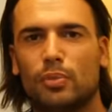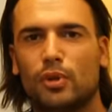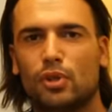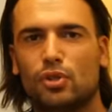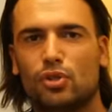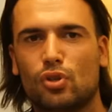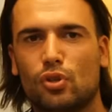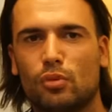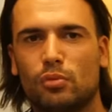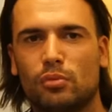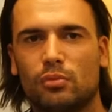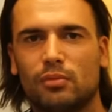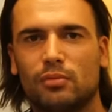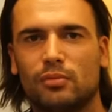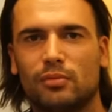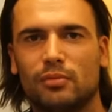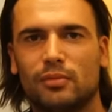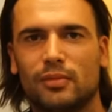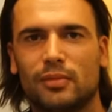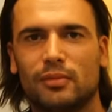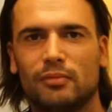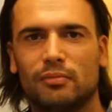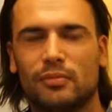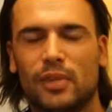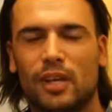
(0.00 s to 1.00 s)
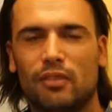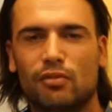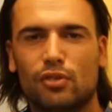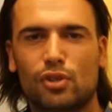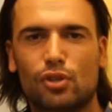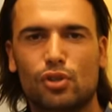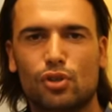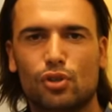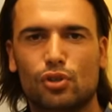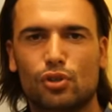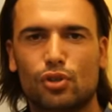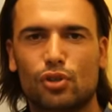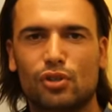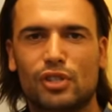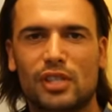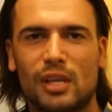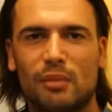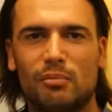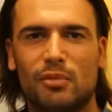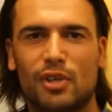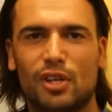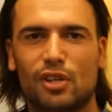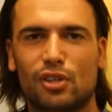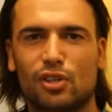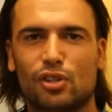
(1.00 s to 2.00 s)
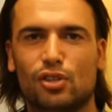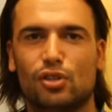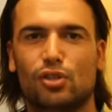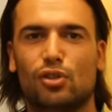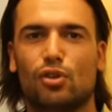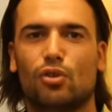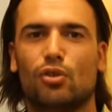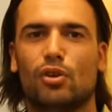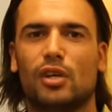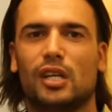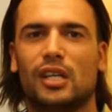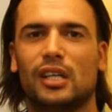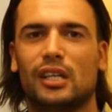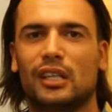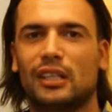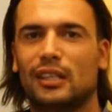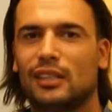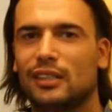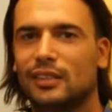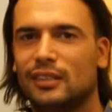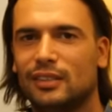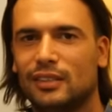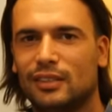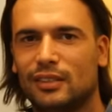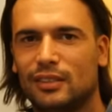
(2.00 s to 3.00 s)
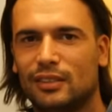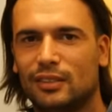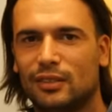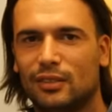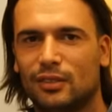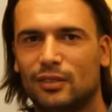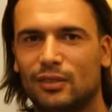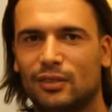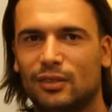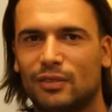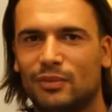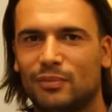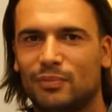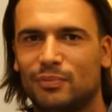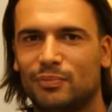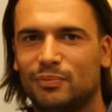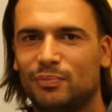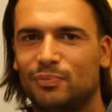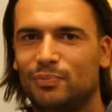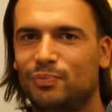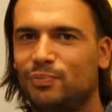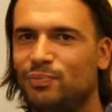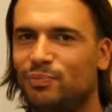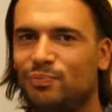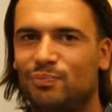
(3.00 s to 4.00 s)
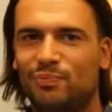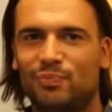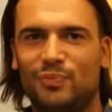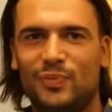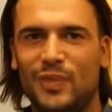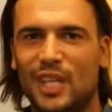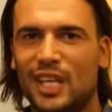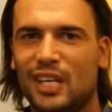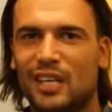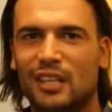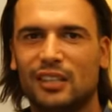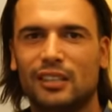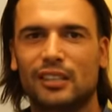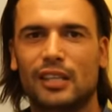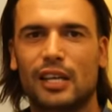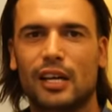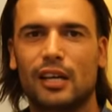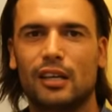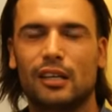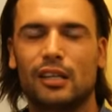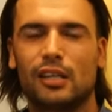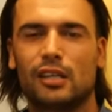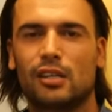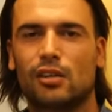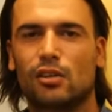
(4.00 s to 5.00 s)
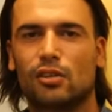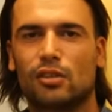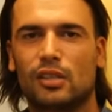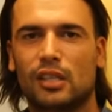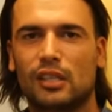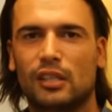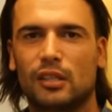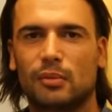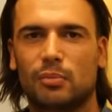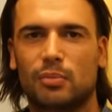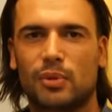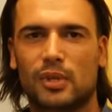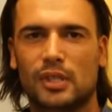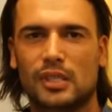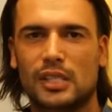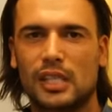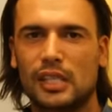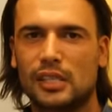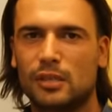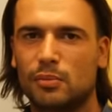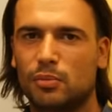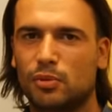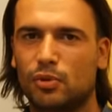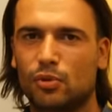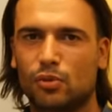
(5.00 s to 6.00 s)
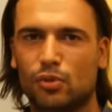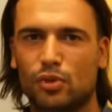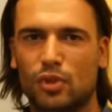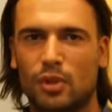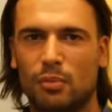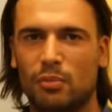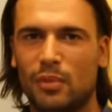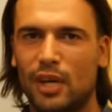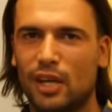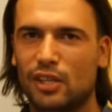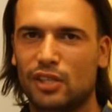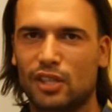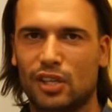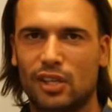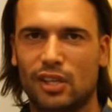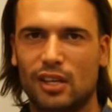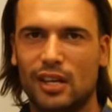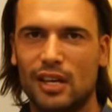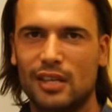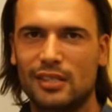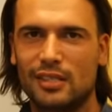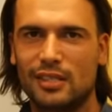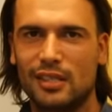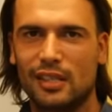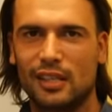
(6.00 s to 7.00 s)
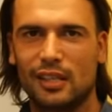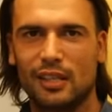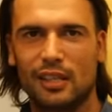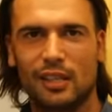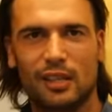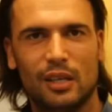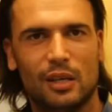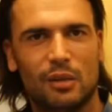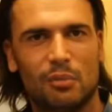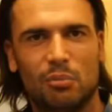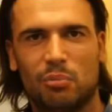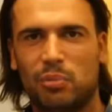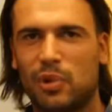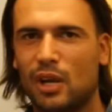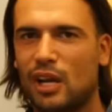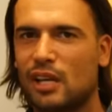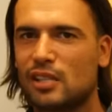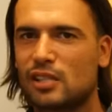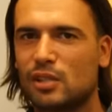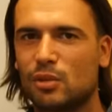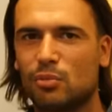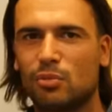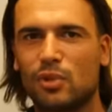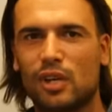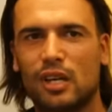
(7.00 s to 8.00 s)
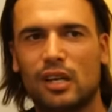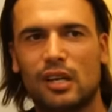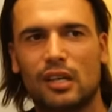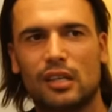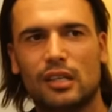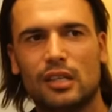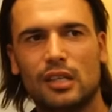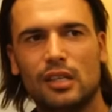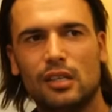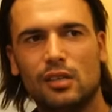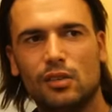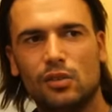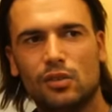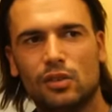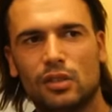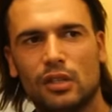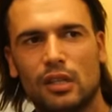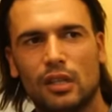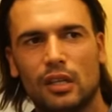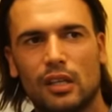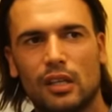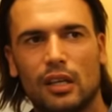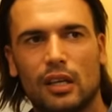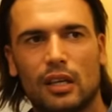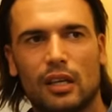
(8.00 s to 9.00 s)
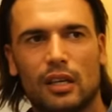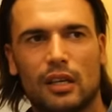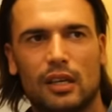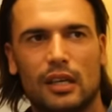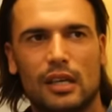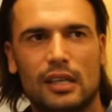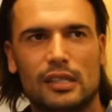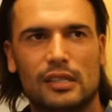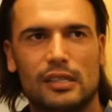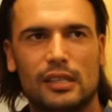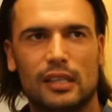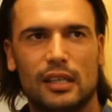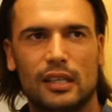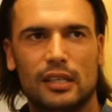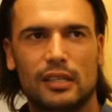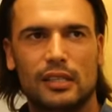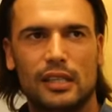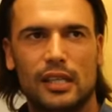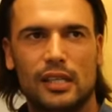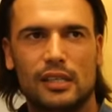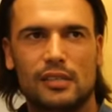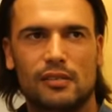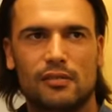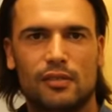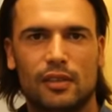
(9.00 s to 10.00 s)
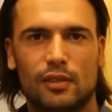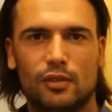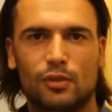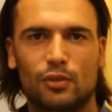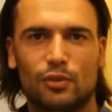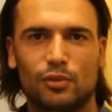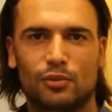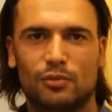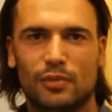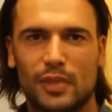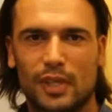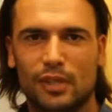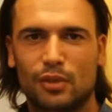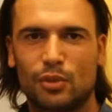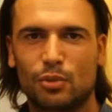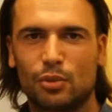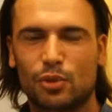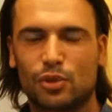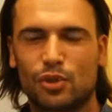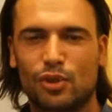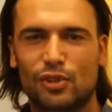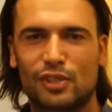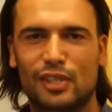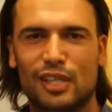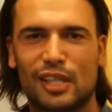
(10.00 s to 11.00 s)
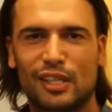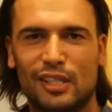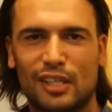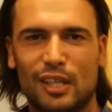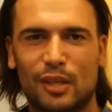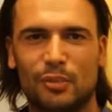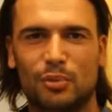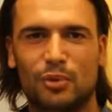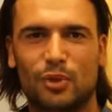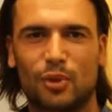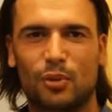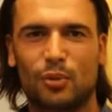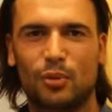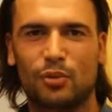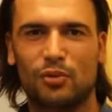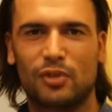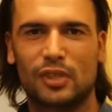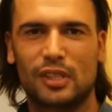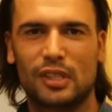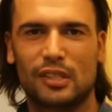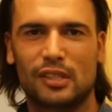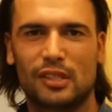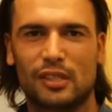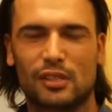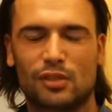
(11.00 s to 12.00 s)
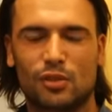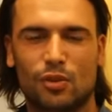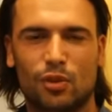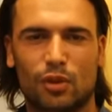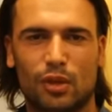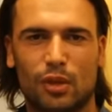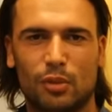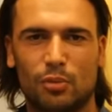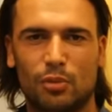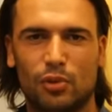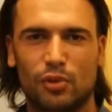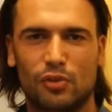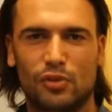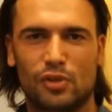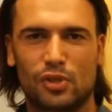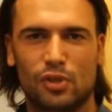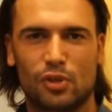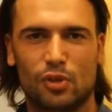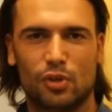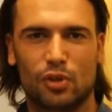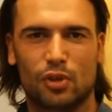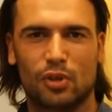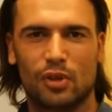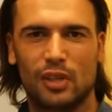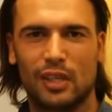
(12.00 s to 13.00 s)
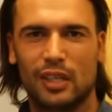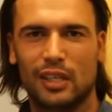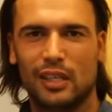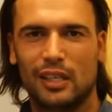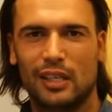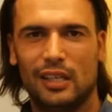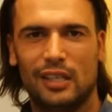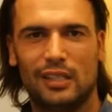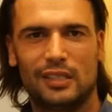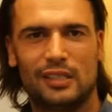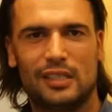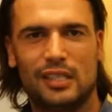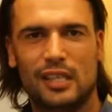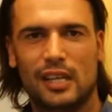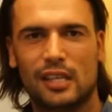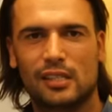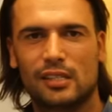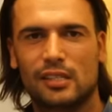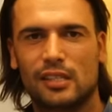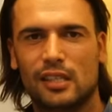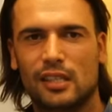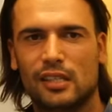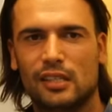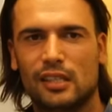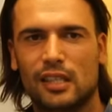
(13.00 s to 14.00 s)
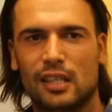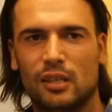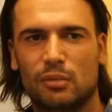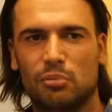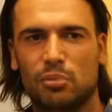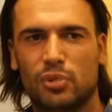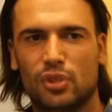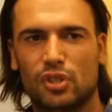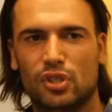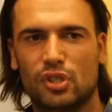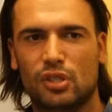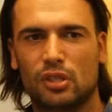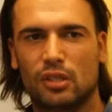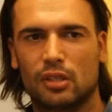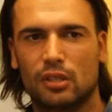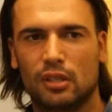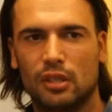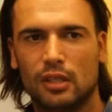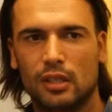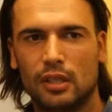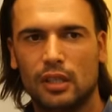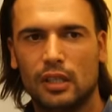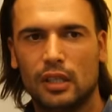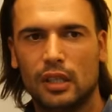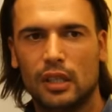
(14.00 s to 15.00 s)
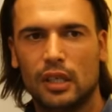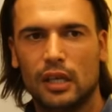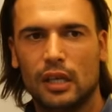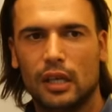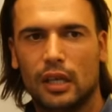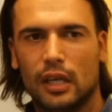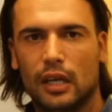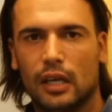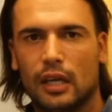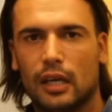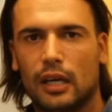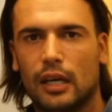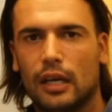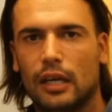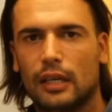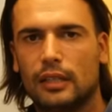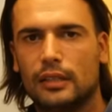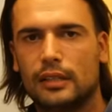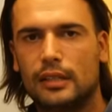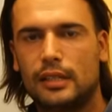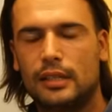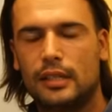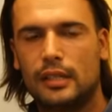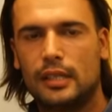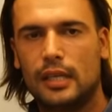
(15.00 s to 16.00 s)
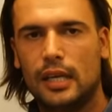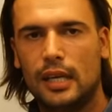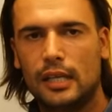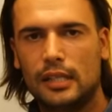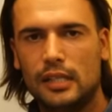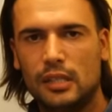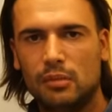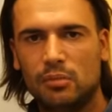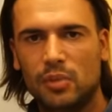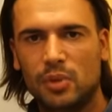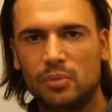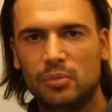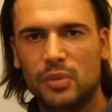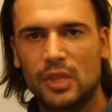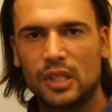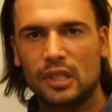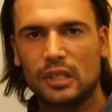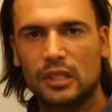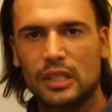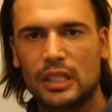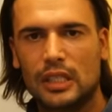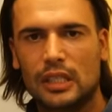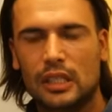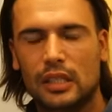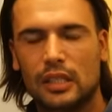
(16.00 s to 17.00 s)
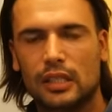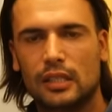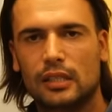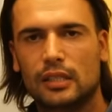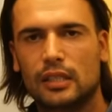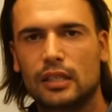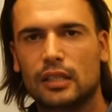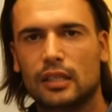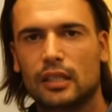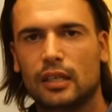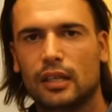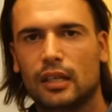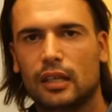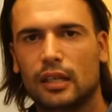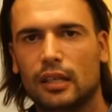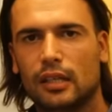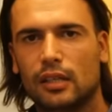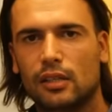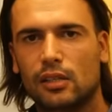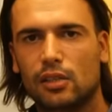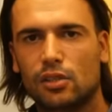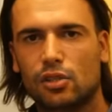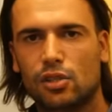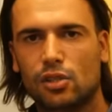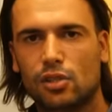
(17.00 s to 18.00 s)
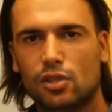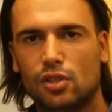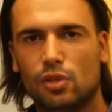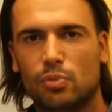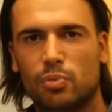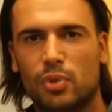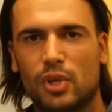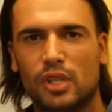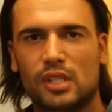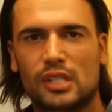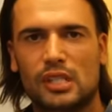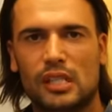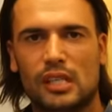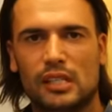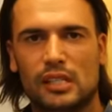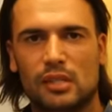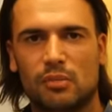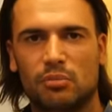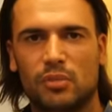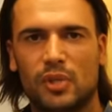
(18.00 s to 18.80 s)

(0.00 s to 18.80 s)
Причем я вижу, что сами режиссеры не контролируют этот процесс, потому что мальчики разные, по-разному реагируют, разные действия. Ну, я думаю, что зрители потом увидят, насколько будет все интересно и необычно. А, третий момент — это, конечно же, принцесса.